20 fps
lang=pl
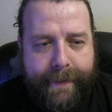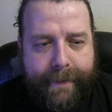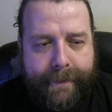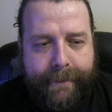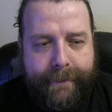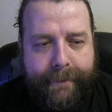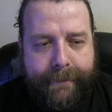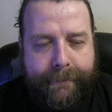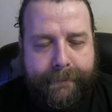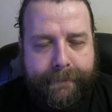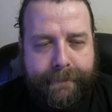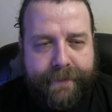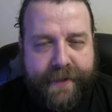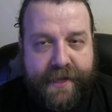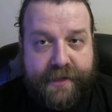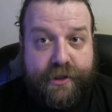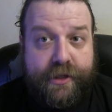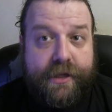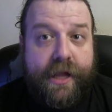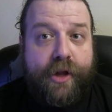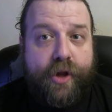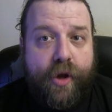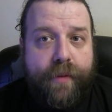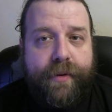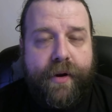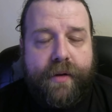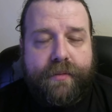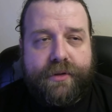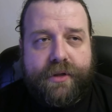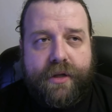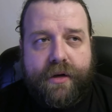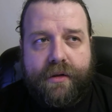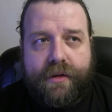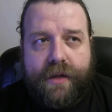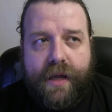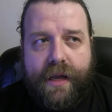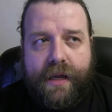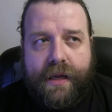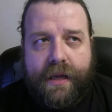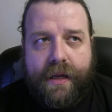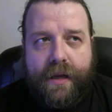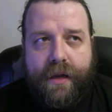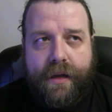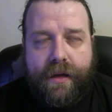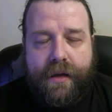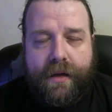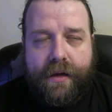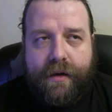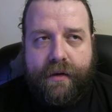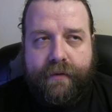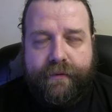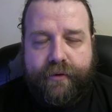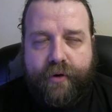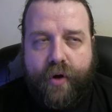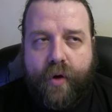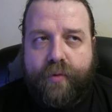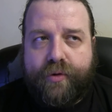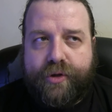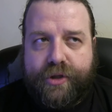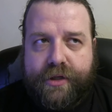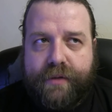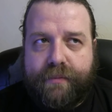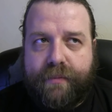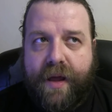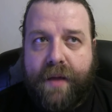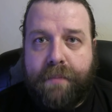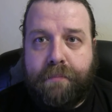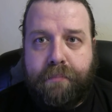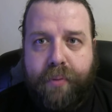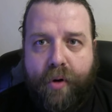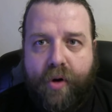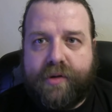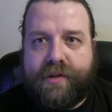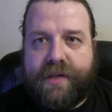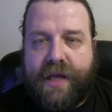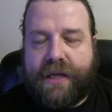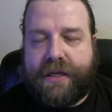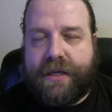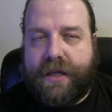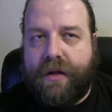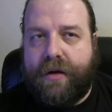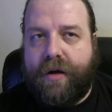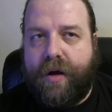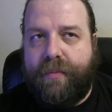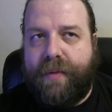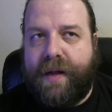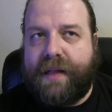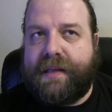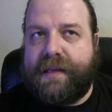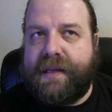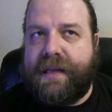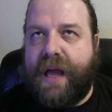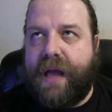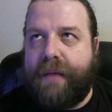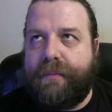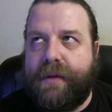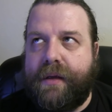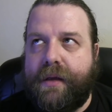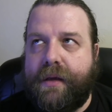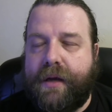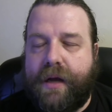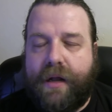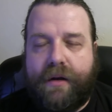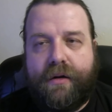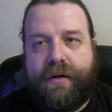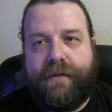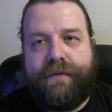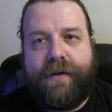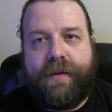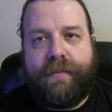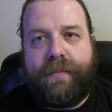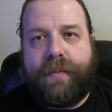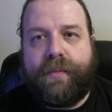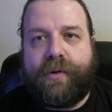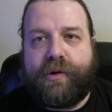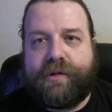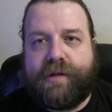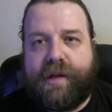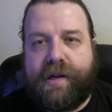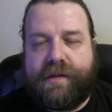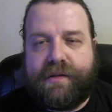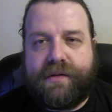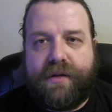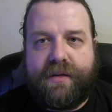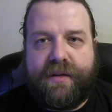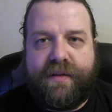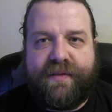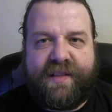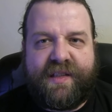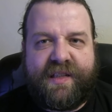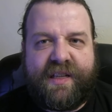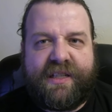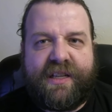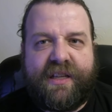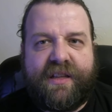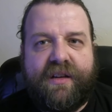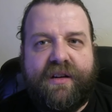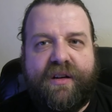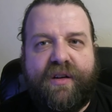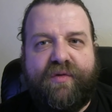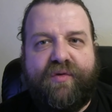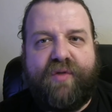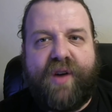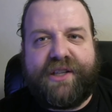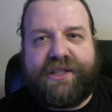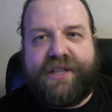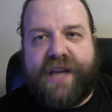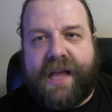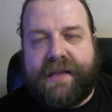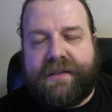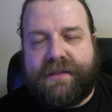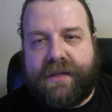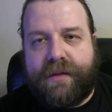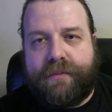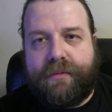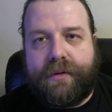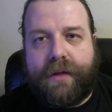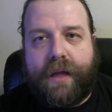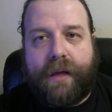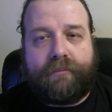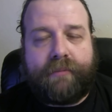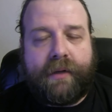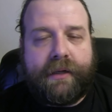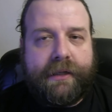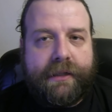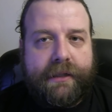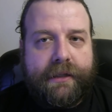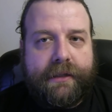um, znaczy na dobrą stronę, w tą zimę, poza kilkoma dniami, kaloryfer mam rozkręcony w zasadzie tylko w łazience, bo tam